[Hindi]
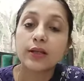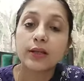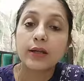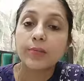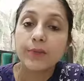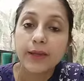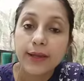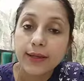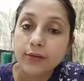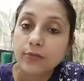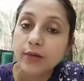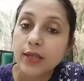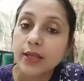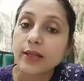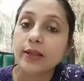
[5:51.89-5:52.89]
अगर आप एक
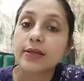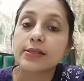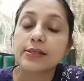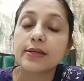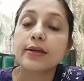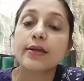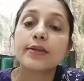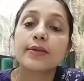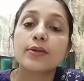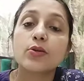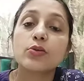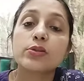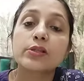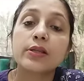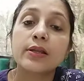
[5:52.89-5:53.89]
महीने तक इसे
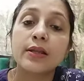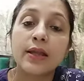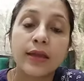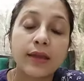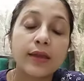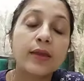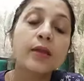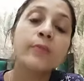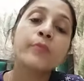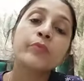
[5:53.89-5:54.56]
कंटिन्यूसली लेंगे